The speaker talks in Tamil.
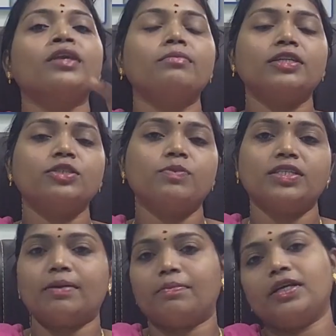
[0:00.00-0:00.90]
பிரின்சிபல்
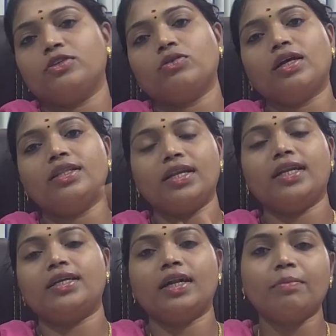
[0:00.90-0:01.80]
சப்ளை ஸோ அது
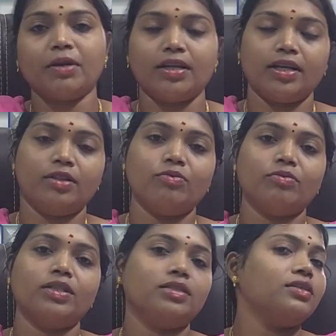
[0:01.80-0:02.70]
ரிலேட்டடாக பண்ணுற இதுவும்
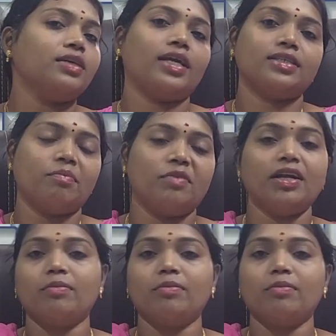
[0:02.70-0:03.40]
வந்து எக்ஸாம்டட்